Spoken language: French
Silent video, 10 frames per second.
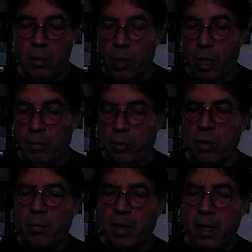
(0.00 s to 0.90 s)
bah
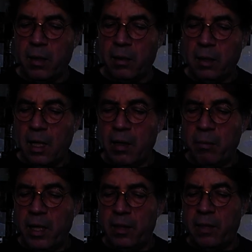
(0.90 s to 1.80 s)
pourquoi pas
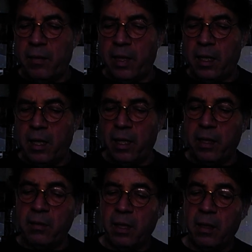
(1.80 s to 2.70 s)
Mais avec les
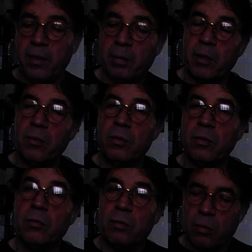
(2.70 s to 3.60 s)
réserves et
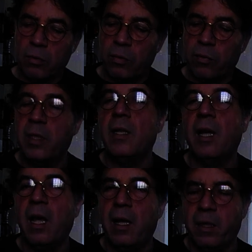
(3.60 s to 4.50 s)
précautions, hein, je vous le
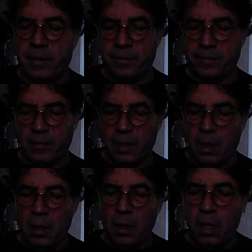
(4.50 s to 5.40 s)
déclare.
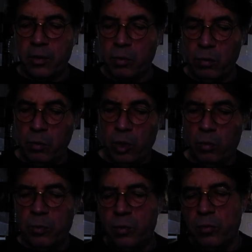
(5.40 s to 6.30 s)
Hein. Mais
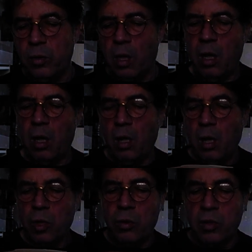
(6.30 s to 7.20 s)
comme tu voudras,
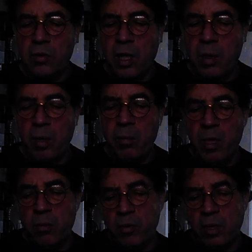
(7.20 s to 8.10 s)
je désirais
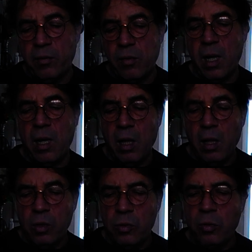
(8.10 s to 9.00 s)
moi-même en savoir
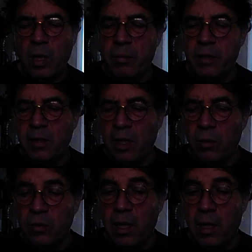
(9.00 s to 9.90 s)
sur la
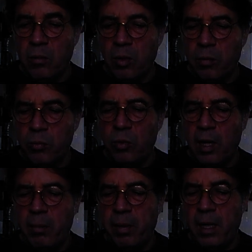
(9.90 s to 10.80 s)
mystérieuse dame, comme tu
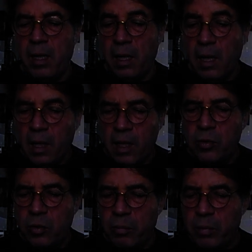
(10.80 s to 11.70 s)
l'appelles, et
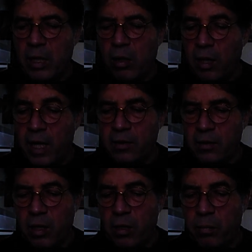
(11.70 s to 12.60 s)
sur Miller
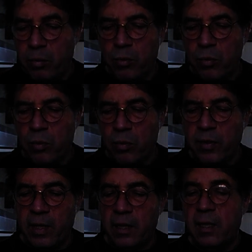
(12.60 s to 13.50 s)
Leicester, plus long que
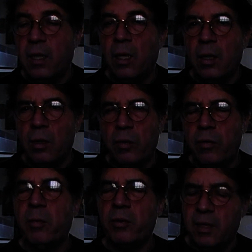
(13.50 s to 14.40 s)
Varney, ne
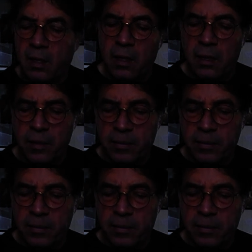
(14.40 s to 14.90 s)
veut m'en dire.